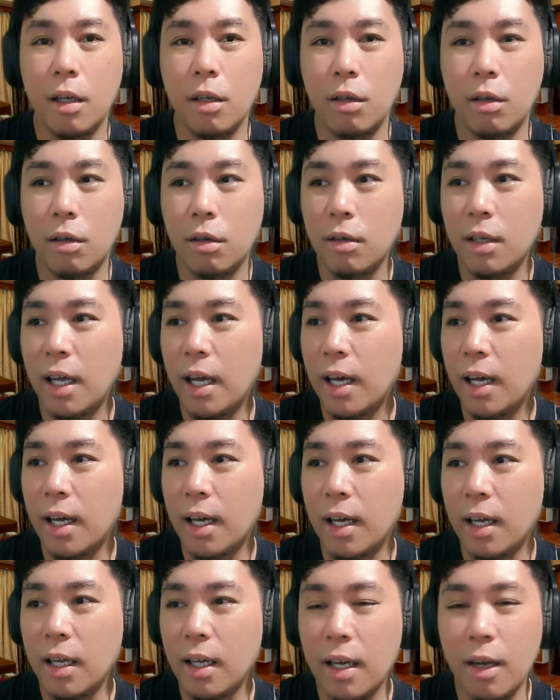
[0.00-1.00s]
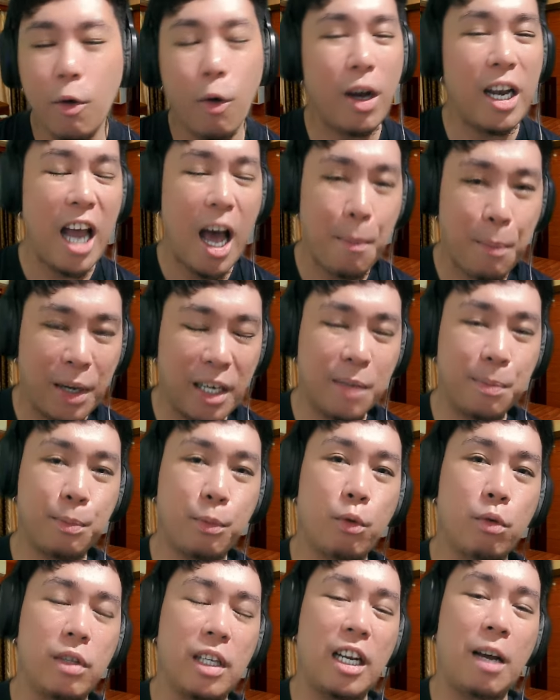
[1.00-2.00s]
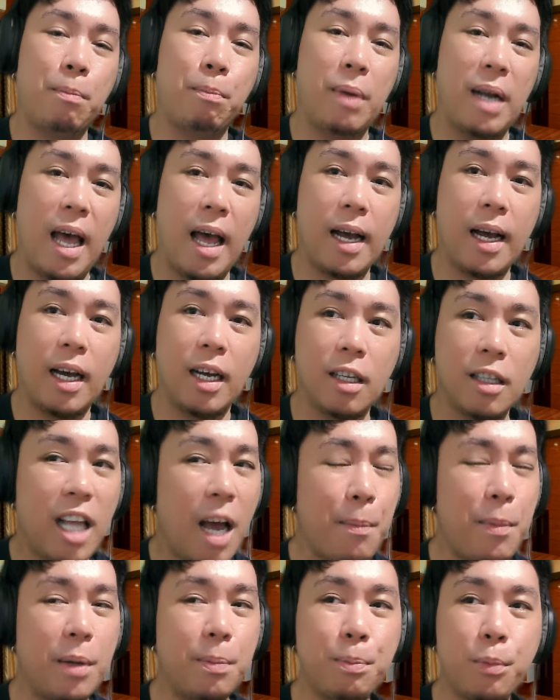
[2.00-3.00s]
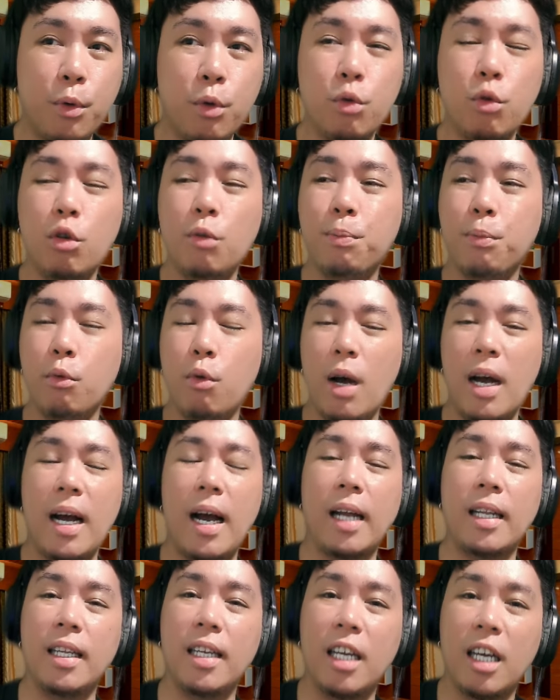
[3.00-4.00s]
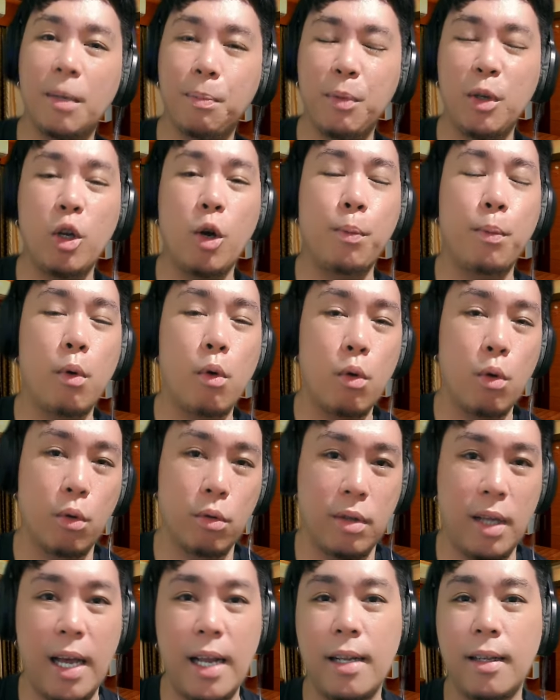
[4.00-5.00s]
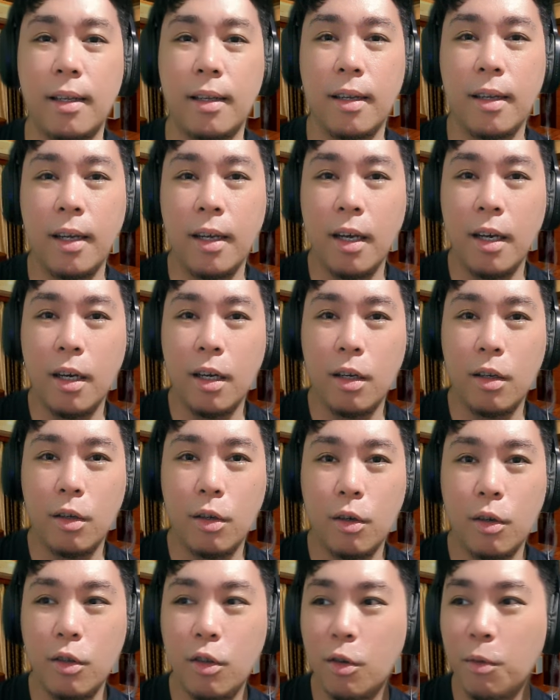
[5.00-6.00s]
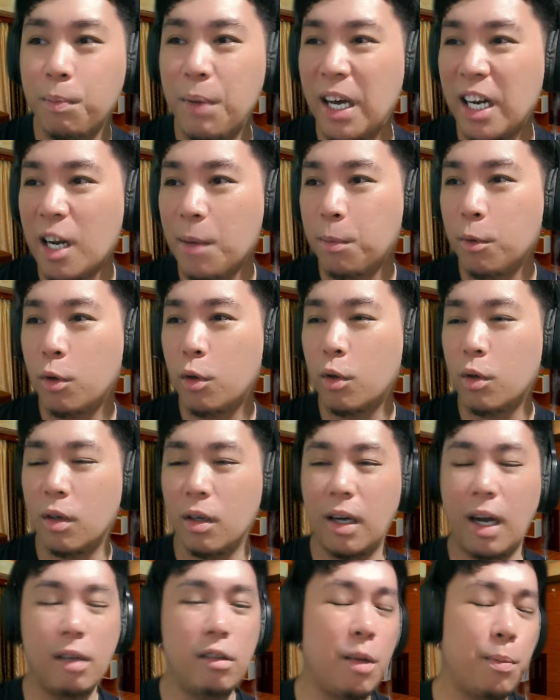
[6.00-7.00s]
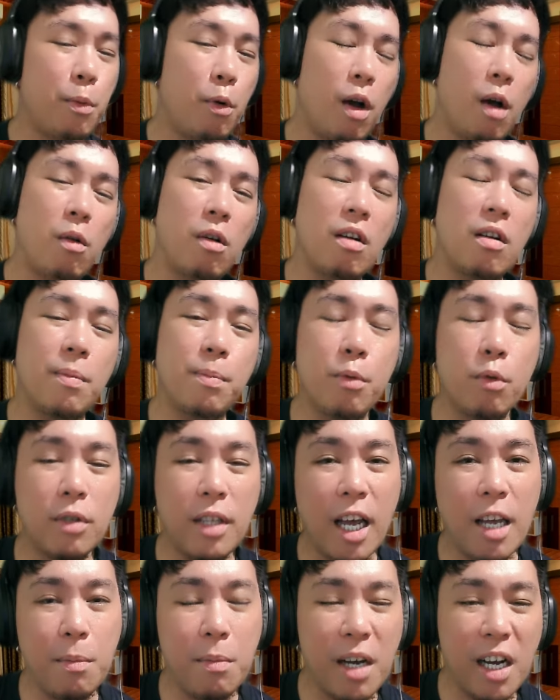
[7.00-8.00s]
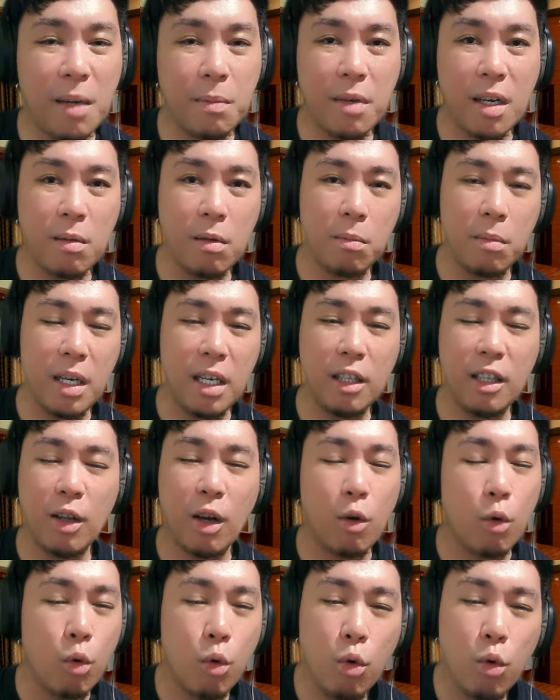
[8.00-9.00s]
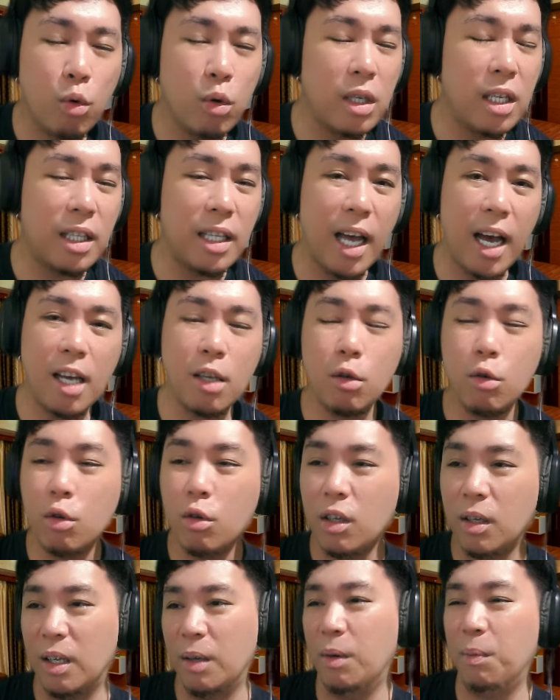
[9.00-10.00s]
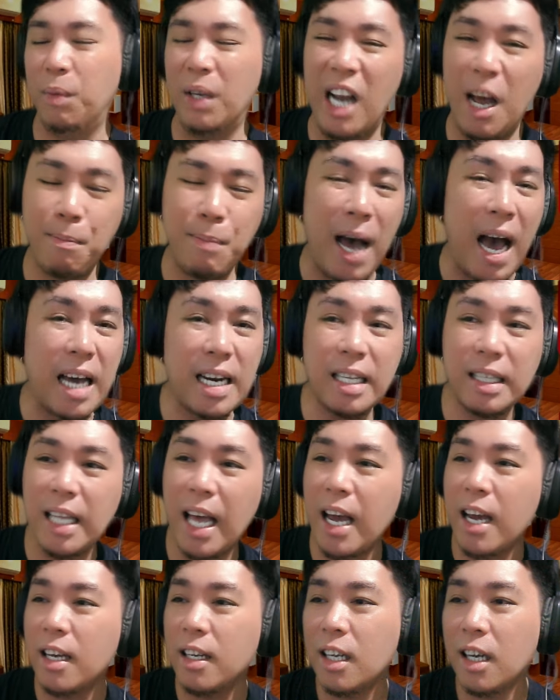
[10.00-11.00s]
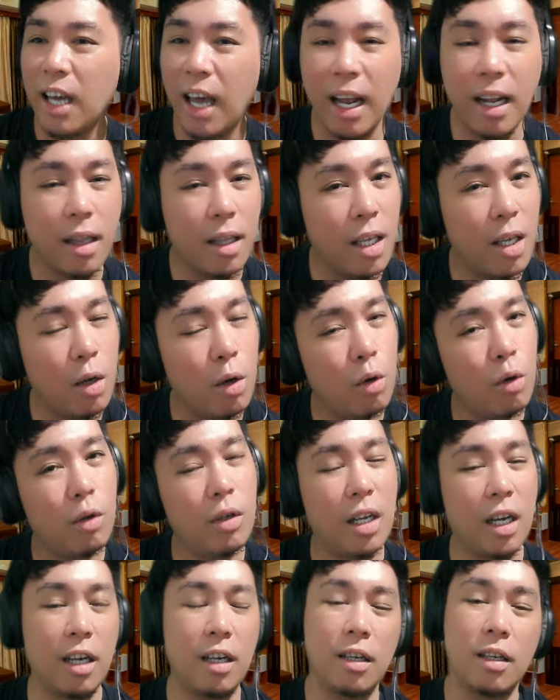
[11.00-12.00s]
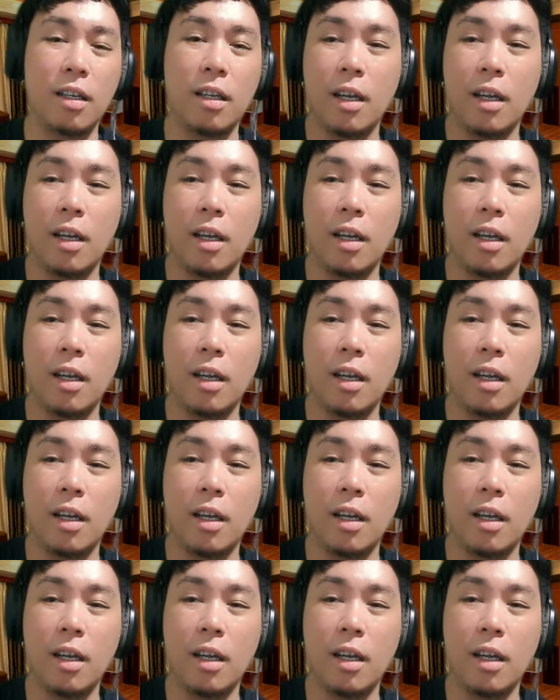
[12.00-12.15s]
no na wala pa rin po silang plaka. Dapat po yun po ang kanilang pinopokusan. No, yung para po, kasi po kawa po tayo mga mamaman, nahuhuli tayo, pinapara tayo ng LTO, ng,